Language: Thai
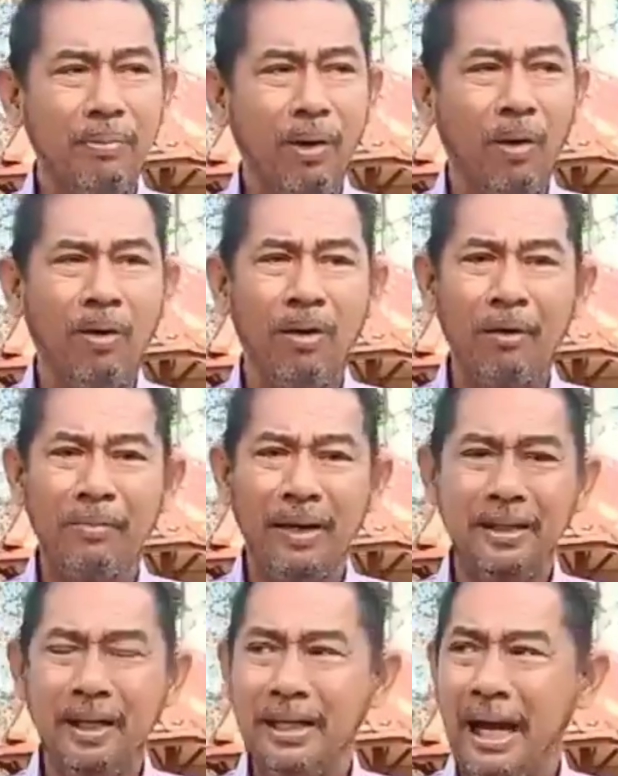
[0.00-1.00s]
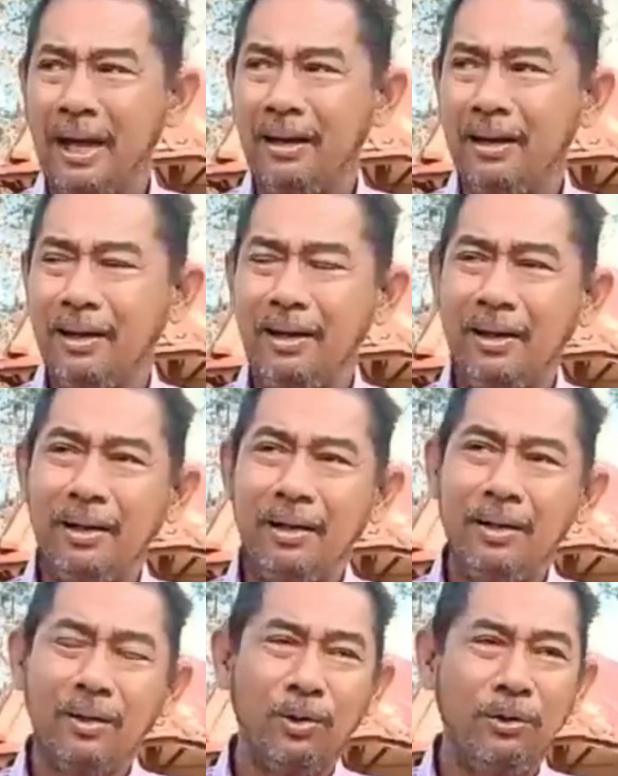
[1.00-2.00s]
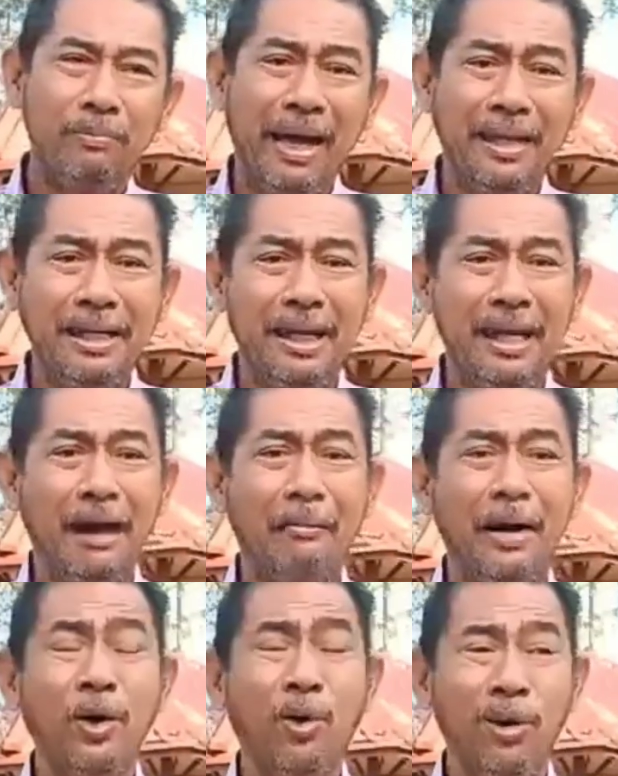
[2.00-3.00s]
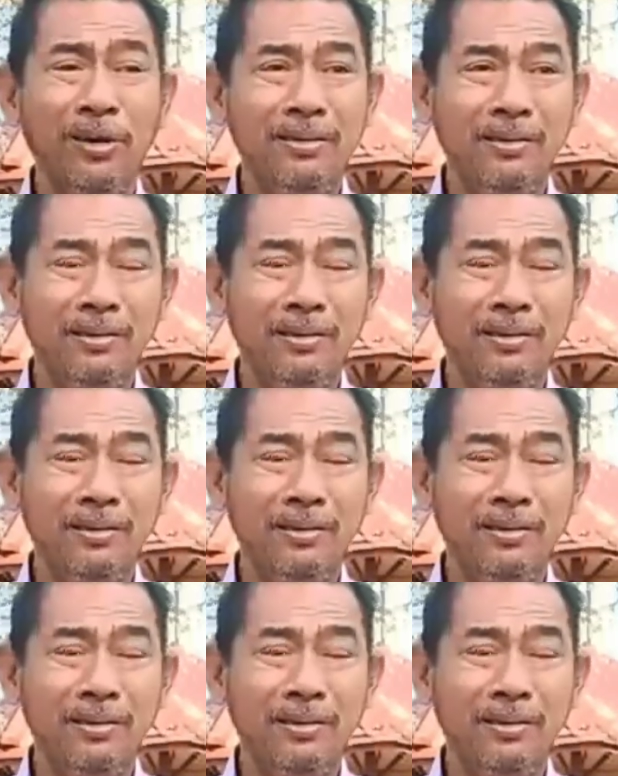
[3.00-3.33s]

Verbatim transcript: โอ้ก็มีเยอะแยะคุณเมธีรามานูน